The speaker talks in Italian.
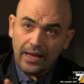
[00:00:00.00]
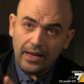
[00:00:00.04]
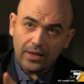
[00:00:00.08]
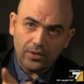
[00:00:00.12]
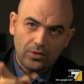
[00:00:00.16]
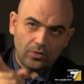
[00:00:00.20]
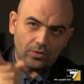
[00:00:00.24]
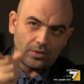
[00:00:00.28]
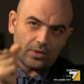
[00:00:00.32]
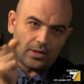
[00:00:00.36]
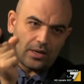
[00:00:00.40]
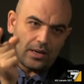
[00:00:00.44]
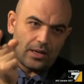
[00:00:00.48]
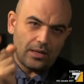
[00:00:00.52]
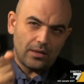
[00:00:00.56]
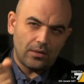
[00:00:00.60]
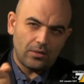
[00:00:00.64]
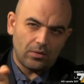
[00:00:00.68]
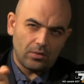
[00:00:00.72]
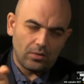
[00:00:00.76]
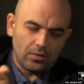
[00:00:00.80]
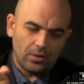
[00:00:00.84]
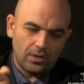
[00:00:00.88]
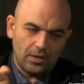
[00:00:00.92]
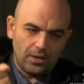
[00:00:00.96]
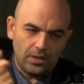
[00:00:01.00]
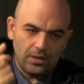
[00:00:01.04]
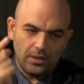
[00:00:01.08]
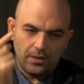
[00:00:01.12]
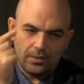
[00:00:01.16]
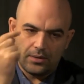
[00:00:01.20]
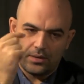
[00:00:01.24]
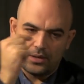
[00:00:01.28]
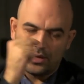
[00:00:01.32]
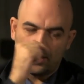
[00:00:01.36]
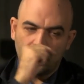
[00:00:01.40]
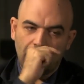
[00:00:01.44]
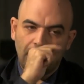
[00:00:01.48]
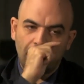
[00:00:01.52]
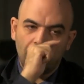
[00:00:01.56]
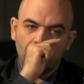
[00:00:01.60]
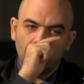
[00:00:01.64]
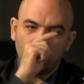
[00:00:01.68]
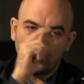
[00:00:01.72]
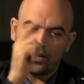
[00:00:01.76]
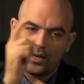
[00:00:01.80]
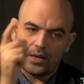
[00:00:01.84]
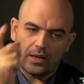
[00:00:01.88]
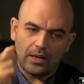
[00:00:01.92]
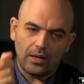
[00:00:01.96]
caso, tra l'altro, della
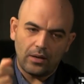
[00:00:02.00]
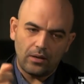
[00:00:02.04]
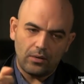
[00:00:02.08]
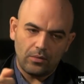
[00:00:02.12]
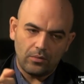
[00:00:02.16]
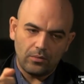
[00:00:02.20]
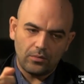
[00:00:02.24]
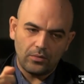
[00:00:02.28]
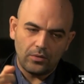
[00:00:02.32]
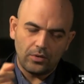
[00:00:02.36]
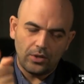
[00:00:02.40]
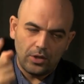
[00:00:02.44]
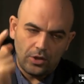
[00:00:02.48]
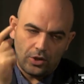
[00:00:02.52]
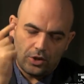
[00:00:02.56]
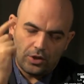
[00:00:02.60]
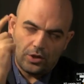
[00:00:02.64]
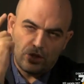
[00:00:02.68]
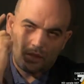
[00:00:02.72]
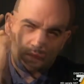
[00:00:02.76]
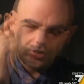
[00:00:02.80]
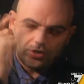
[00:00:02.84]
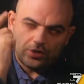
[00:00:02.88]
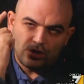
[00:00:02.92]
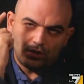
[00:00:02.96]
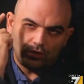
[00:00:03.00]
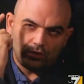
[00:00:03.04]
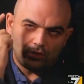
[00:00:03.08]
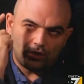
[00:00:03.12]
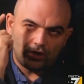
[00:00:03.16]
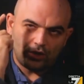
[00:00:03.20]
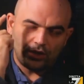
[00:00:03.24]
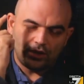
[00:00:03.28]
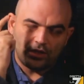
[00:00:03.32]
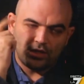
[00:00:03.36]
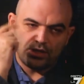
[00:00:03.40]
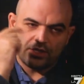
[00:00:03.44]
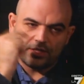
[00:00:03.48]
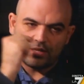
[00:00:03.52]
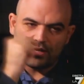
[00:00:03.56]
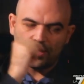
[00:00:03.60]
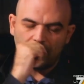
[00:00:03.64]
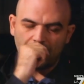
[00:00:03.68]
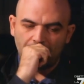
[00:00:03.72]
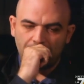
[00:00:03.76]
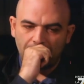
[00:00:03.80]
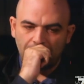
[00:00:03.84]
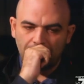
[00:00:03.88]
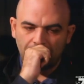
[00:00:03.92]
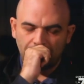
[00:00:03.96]
Camorra che decide di uccidere
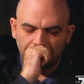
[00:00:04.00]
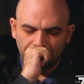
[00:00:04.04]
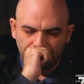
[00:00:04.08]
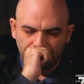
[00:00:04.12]
Siani,